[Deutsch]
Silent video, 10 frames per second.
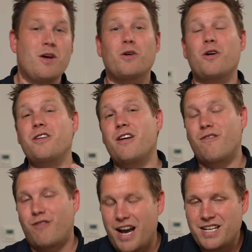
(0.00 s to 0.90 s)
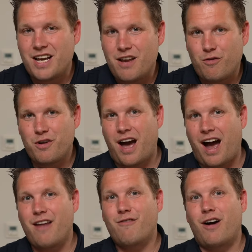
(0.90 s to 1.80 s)
könnt ihr weiterhin von der
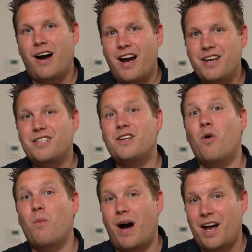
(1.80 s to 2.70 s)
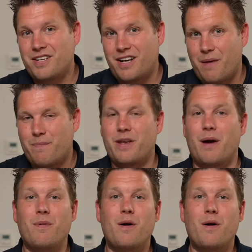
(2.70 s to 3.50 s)
Einfachheit der Homatic IP-App